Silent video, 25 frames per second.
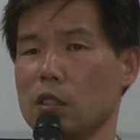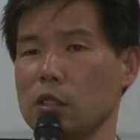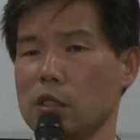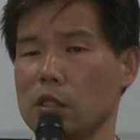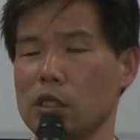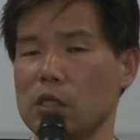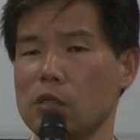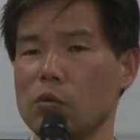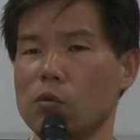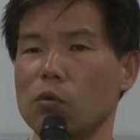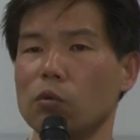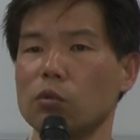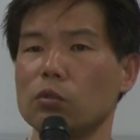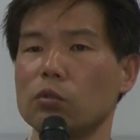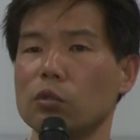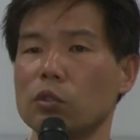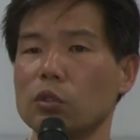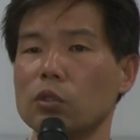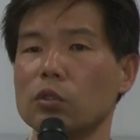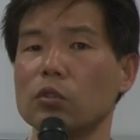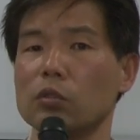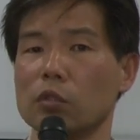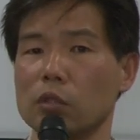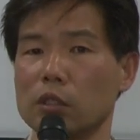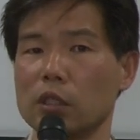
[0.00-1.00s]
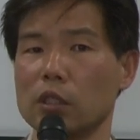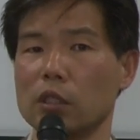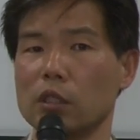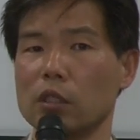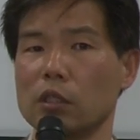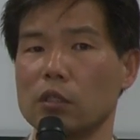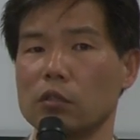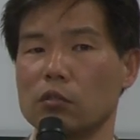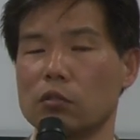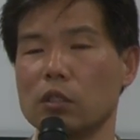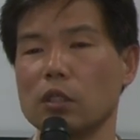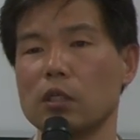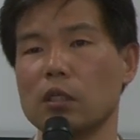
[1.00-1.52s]
日本という国、
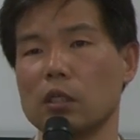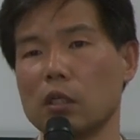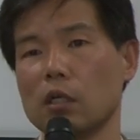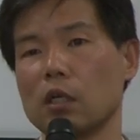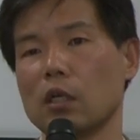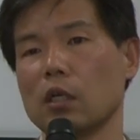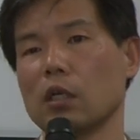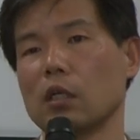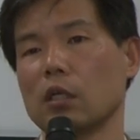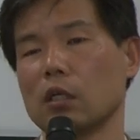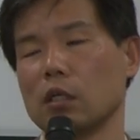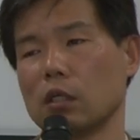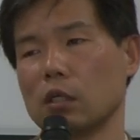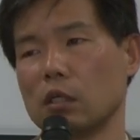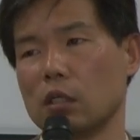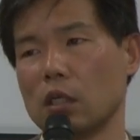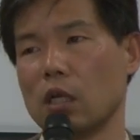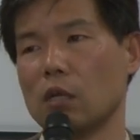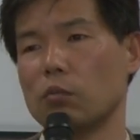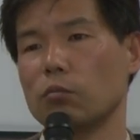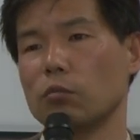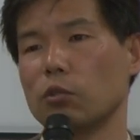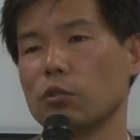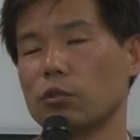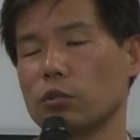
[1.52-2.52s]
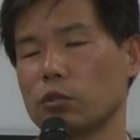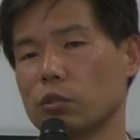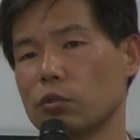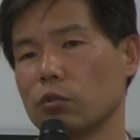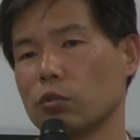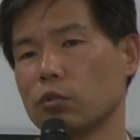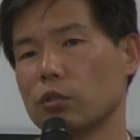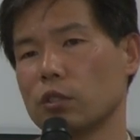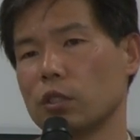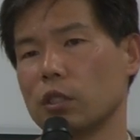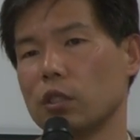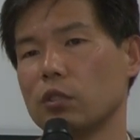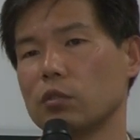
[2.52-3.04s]
それから南北
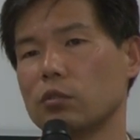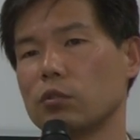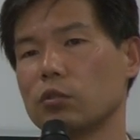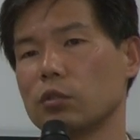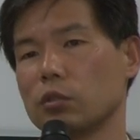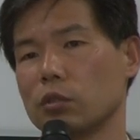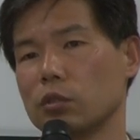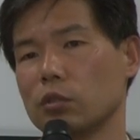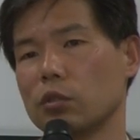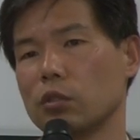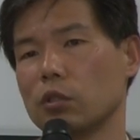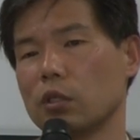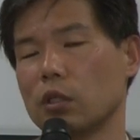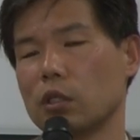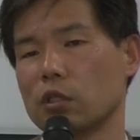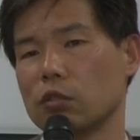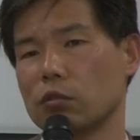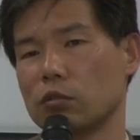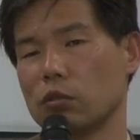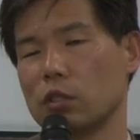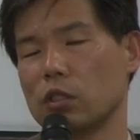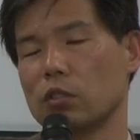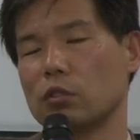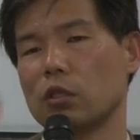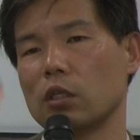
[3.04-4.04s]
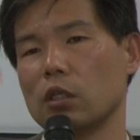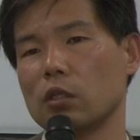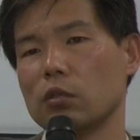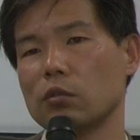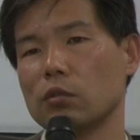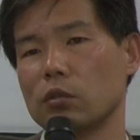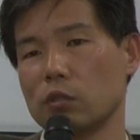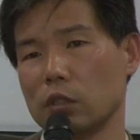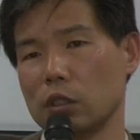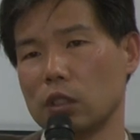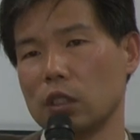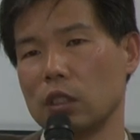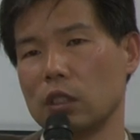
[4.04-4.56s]
朝鮮というそれぞれの
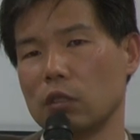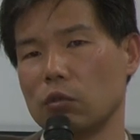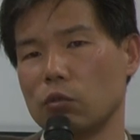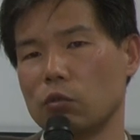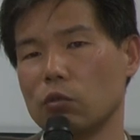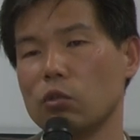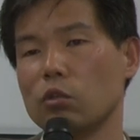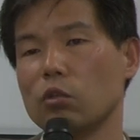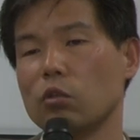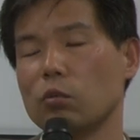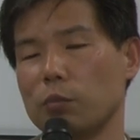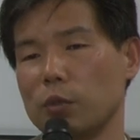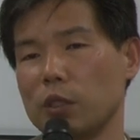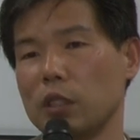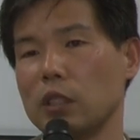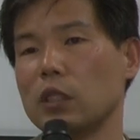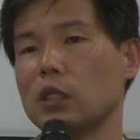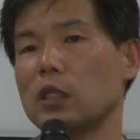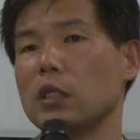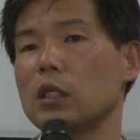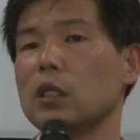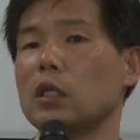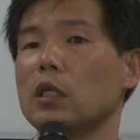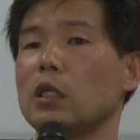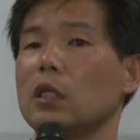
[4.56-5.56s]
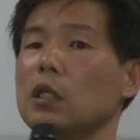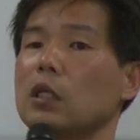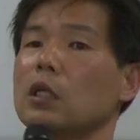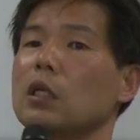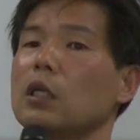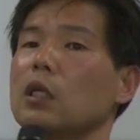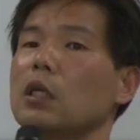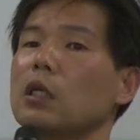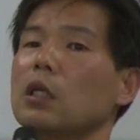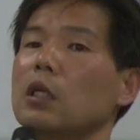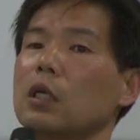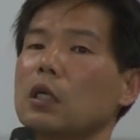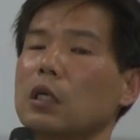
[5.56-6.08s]
国および
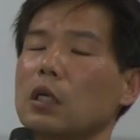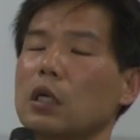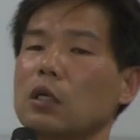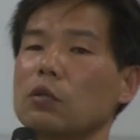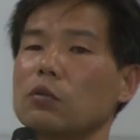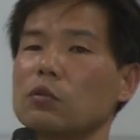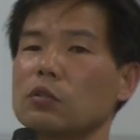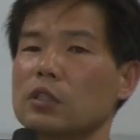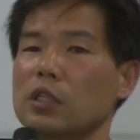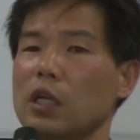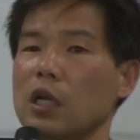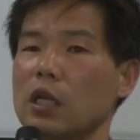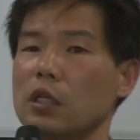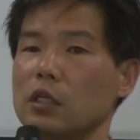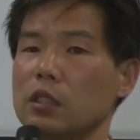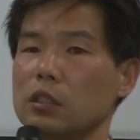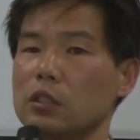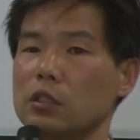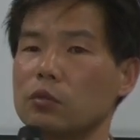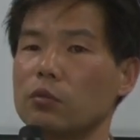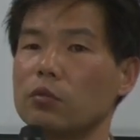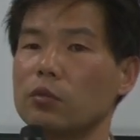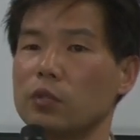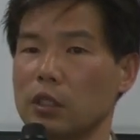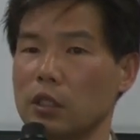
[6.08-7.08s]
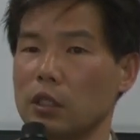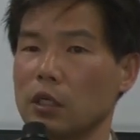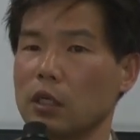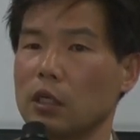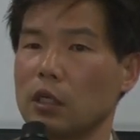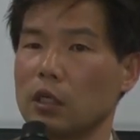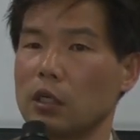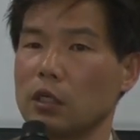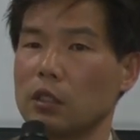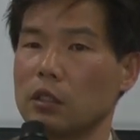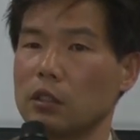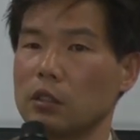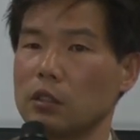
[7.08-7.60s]
在日コリアンっ
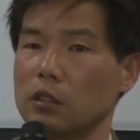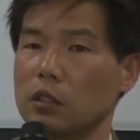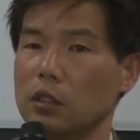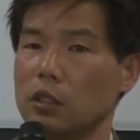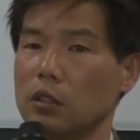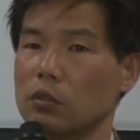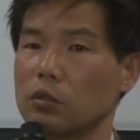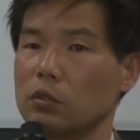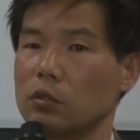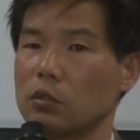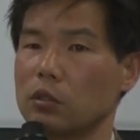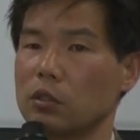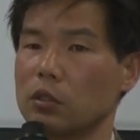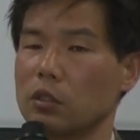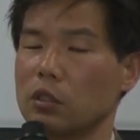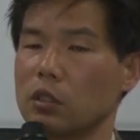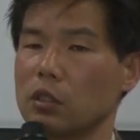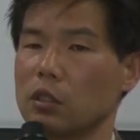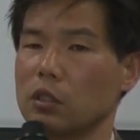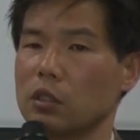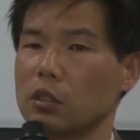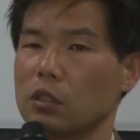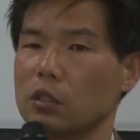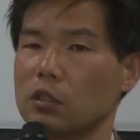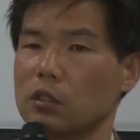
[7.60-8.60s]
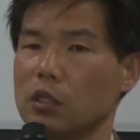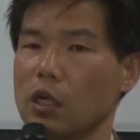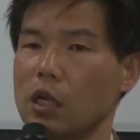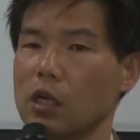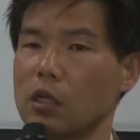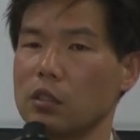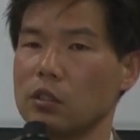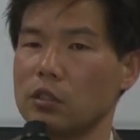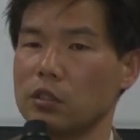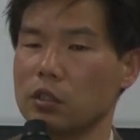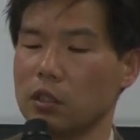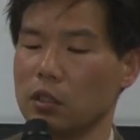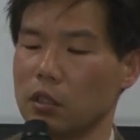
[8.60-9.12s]
ていう
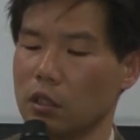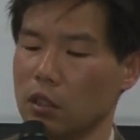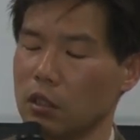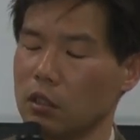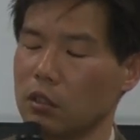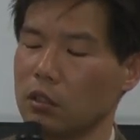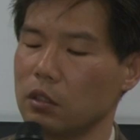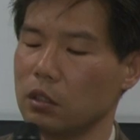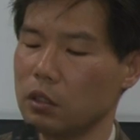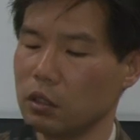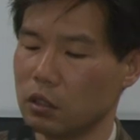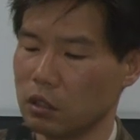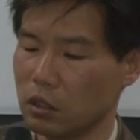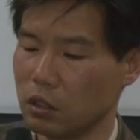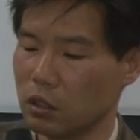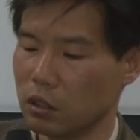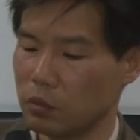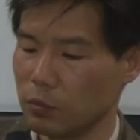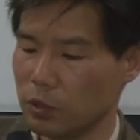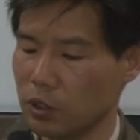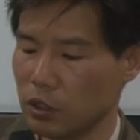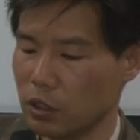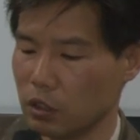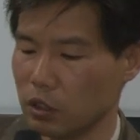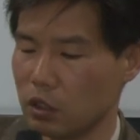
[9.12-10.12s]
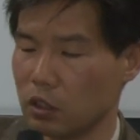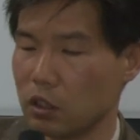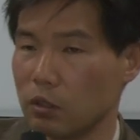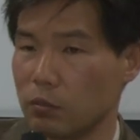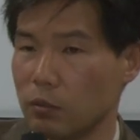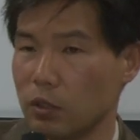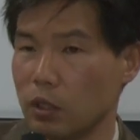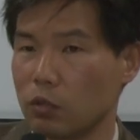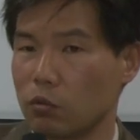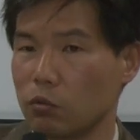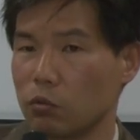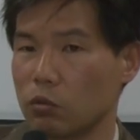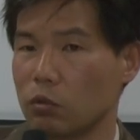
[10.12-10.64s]
三者関係で見なけれ
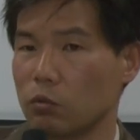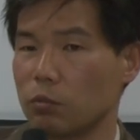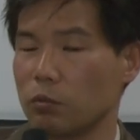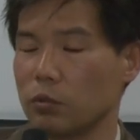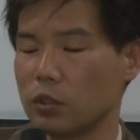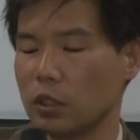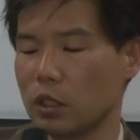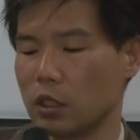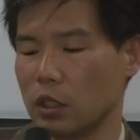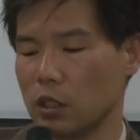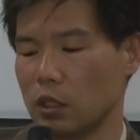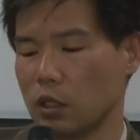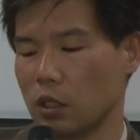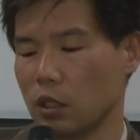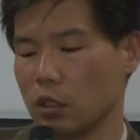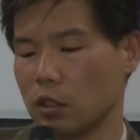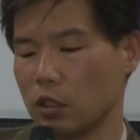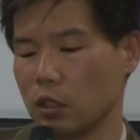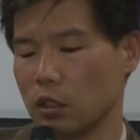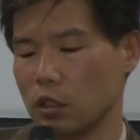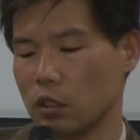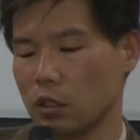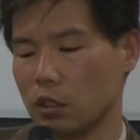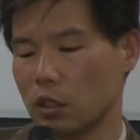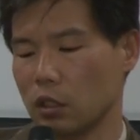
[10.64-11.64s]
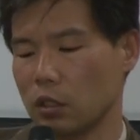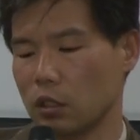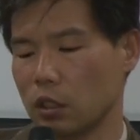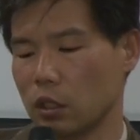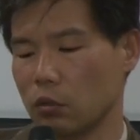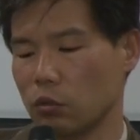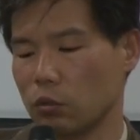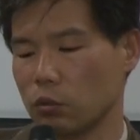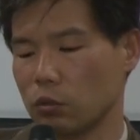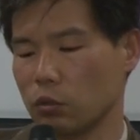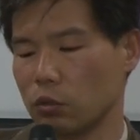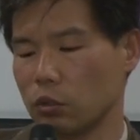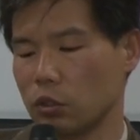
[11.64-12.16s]
ばこの問題理解できないだ
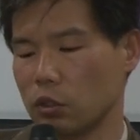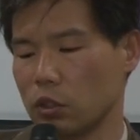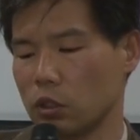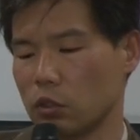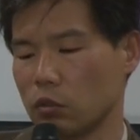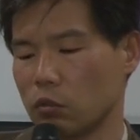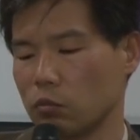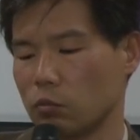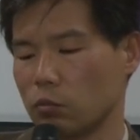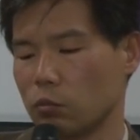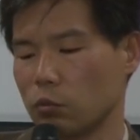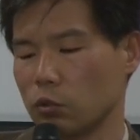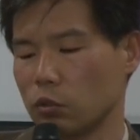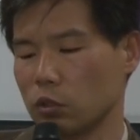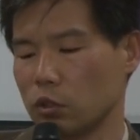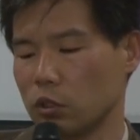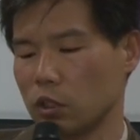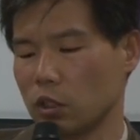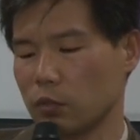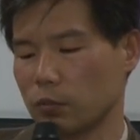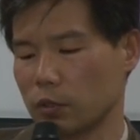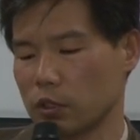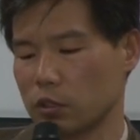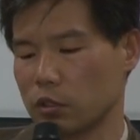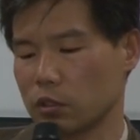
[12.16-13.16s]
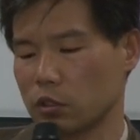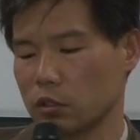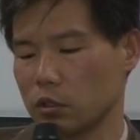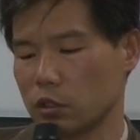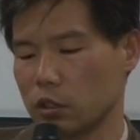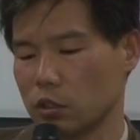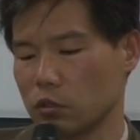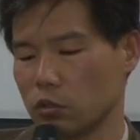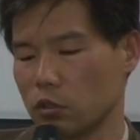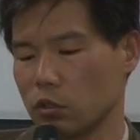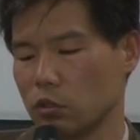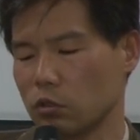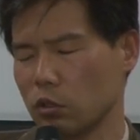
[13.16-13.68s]
ろうというふうに思ってます。
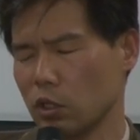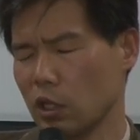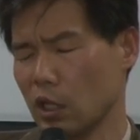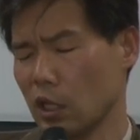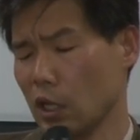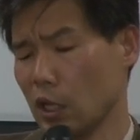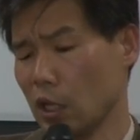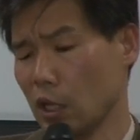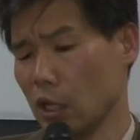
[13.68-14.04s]
でそれを